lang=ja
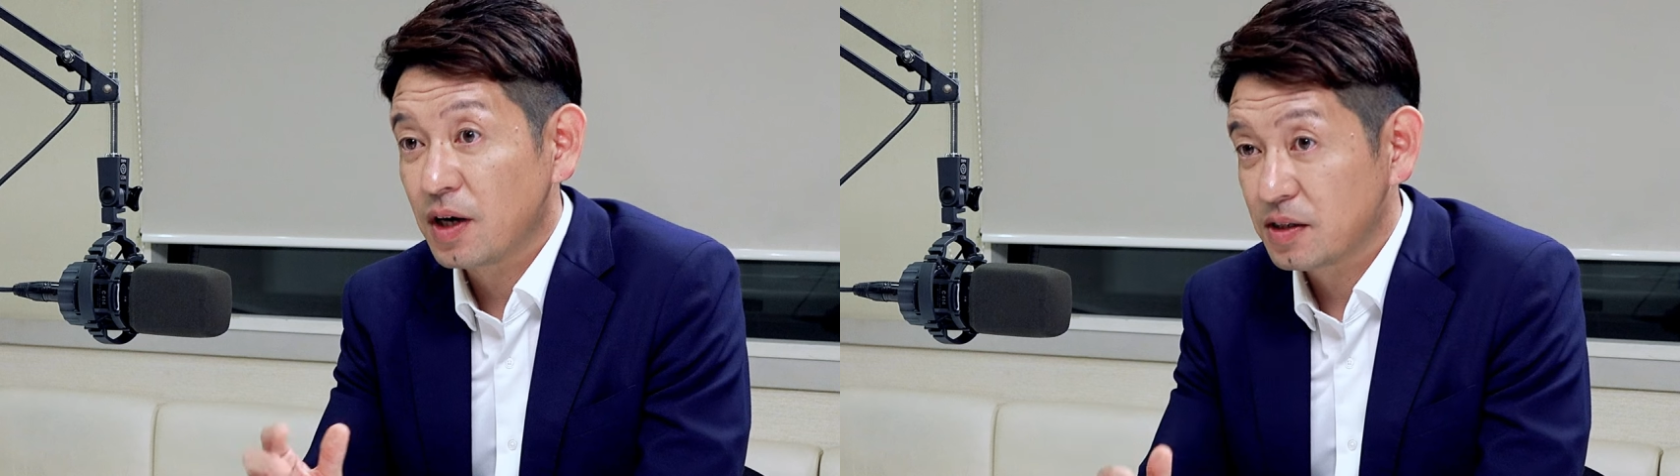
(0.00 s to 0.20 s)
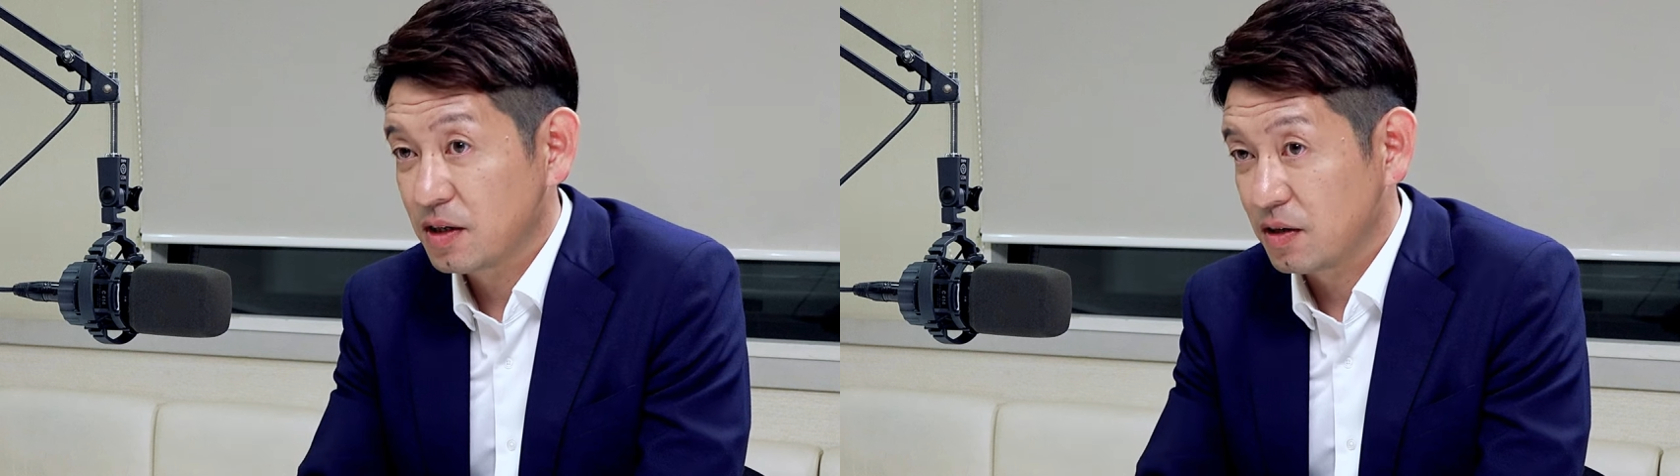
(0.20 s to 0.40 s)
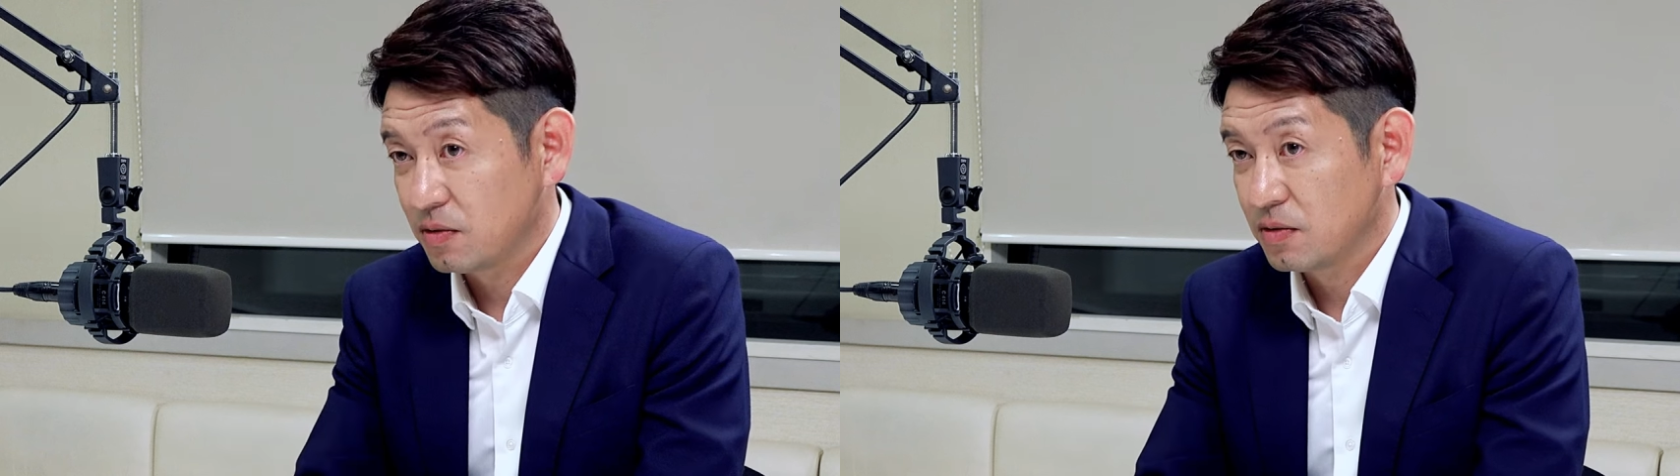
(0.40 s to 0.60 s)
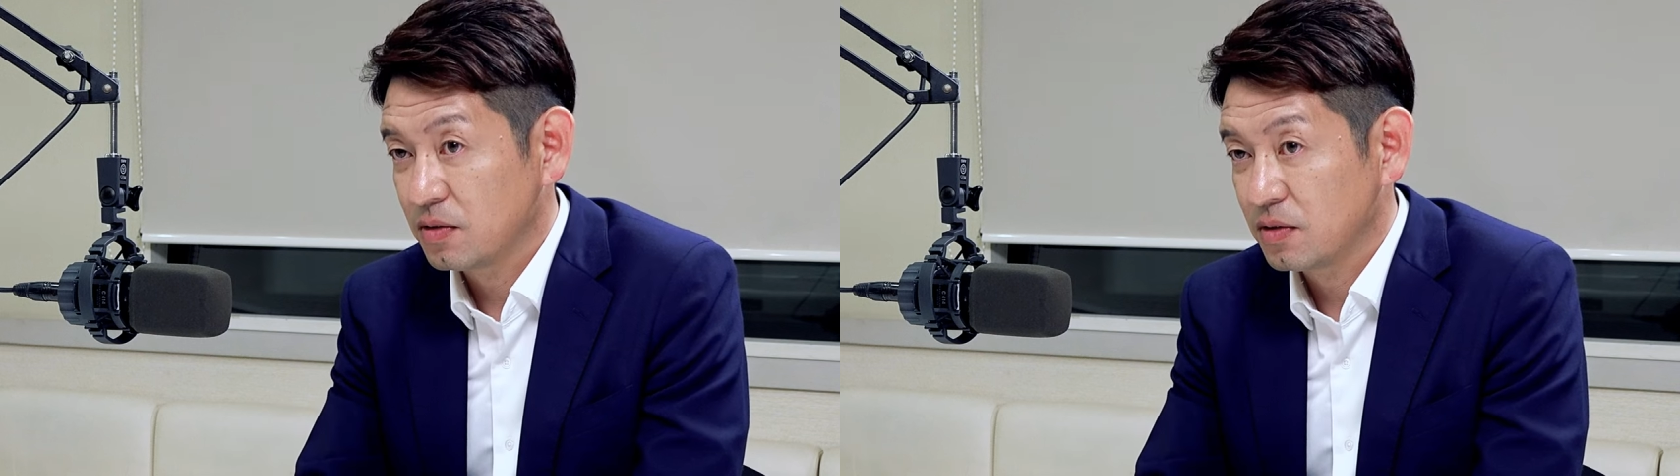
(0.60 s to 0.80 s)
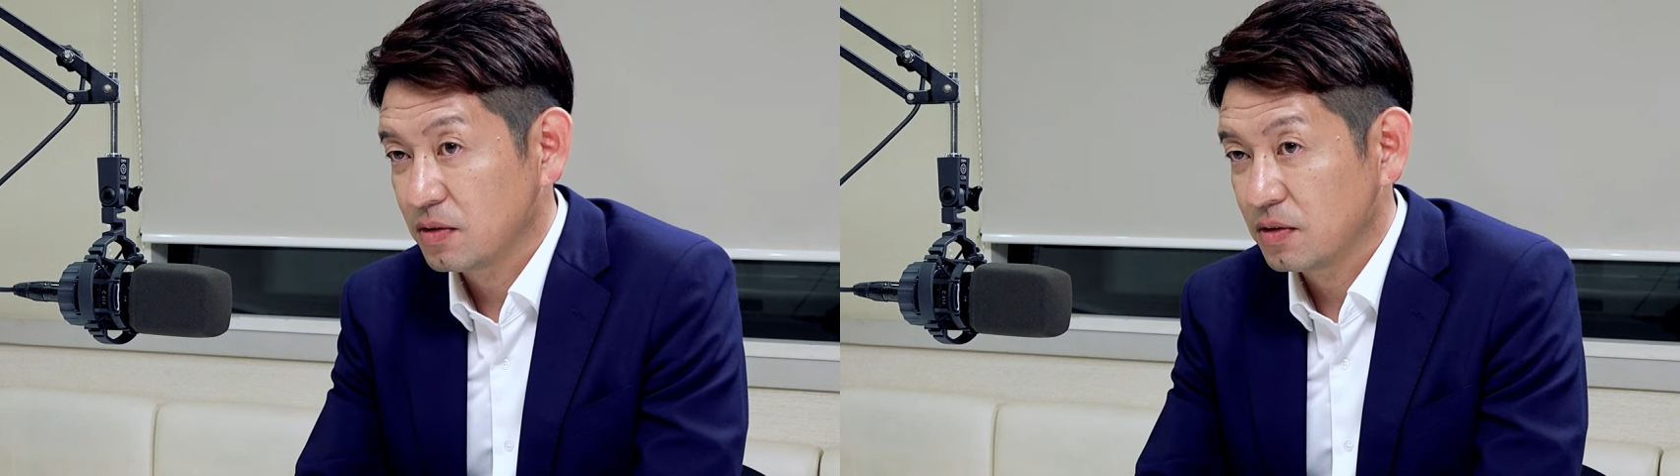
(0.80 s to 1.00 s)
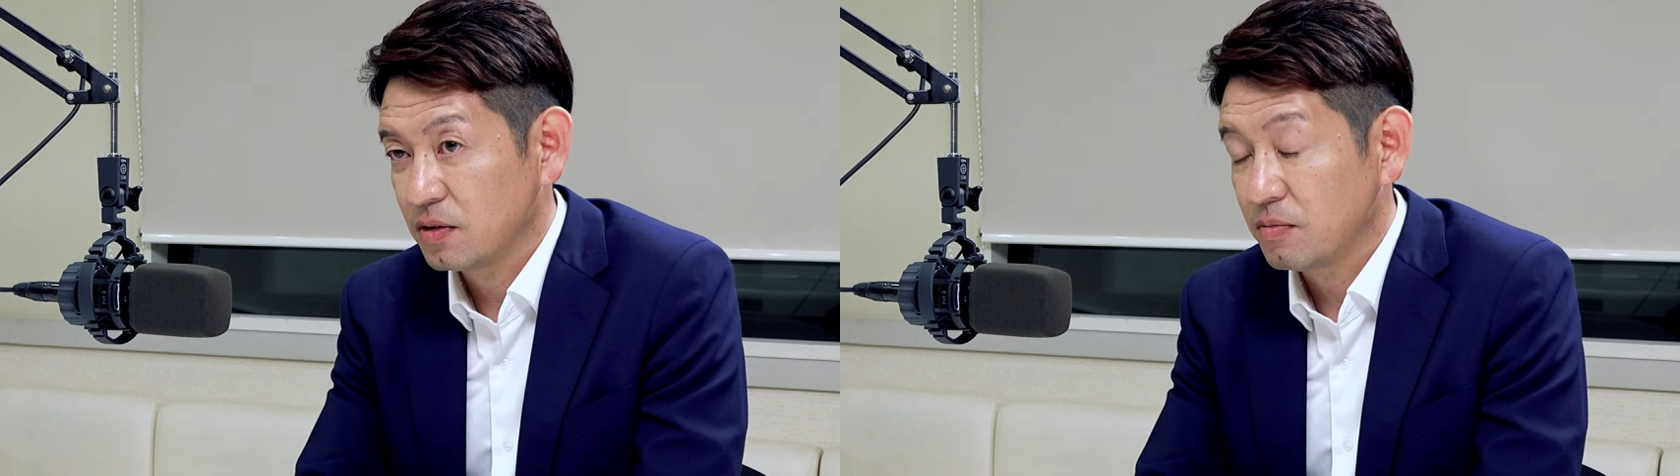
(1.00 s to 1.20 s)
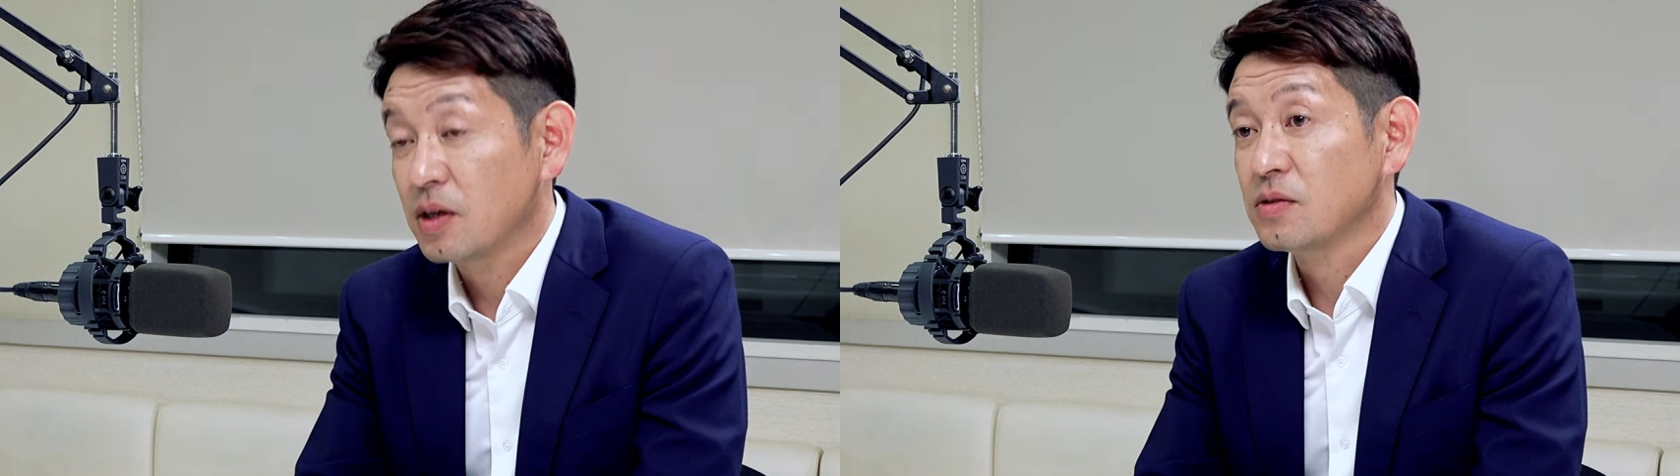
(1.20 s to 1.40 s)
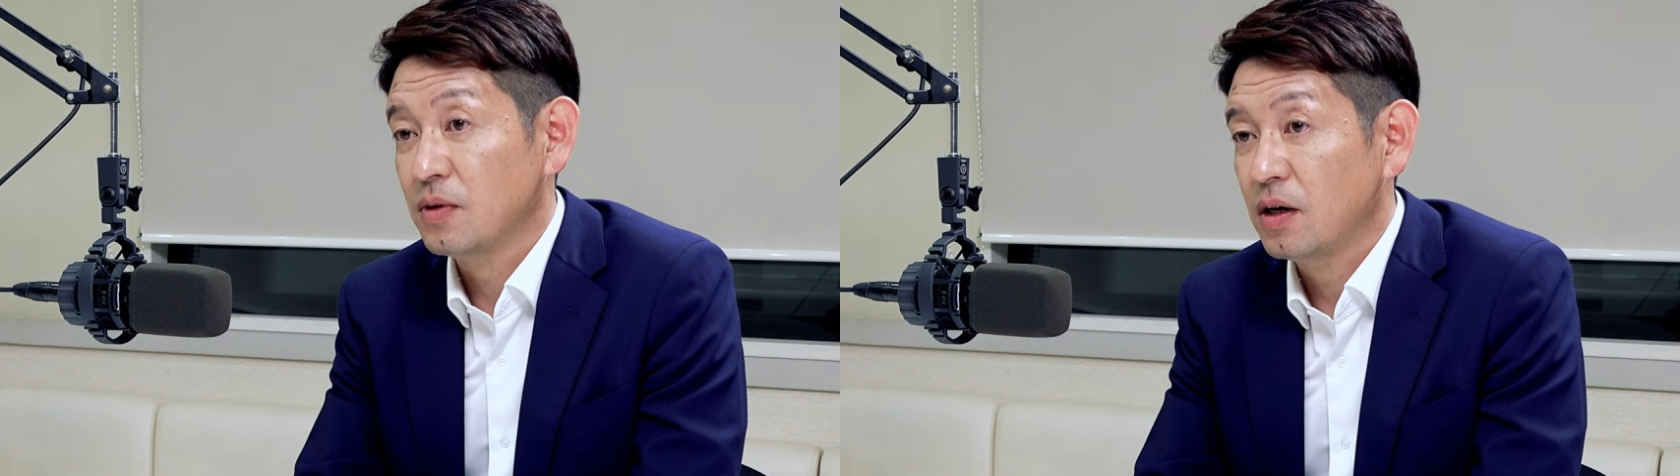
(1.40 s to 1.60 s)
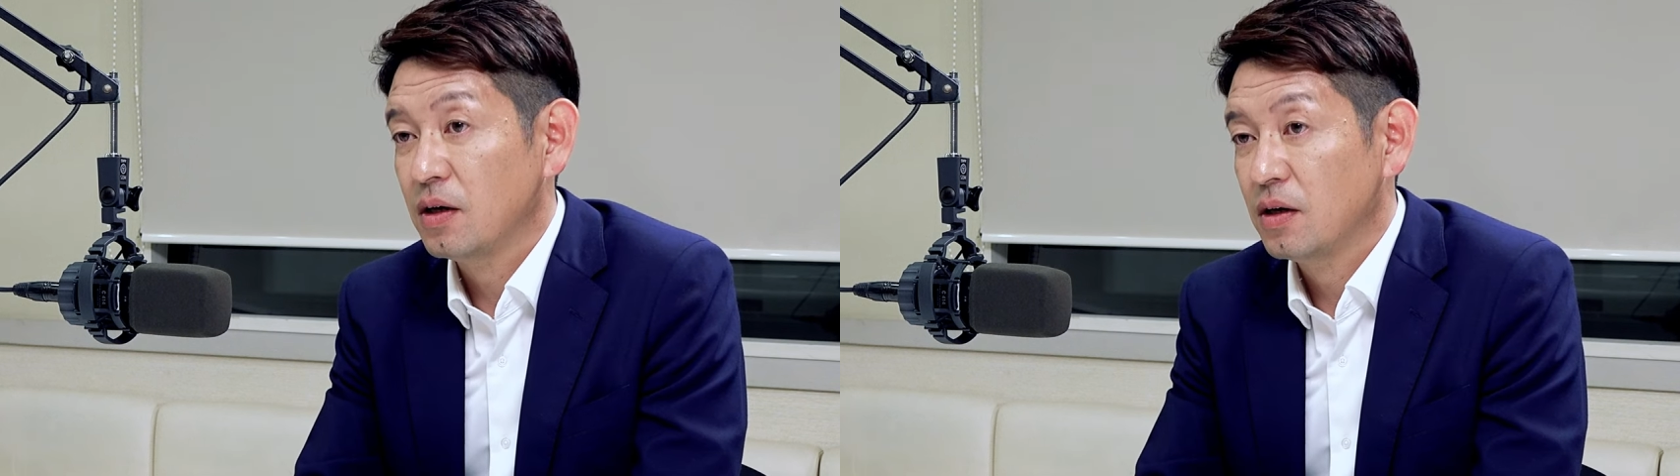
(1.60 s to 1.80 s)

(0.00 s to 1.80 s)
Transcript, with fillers: 愛される、うん、まずは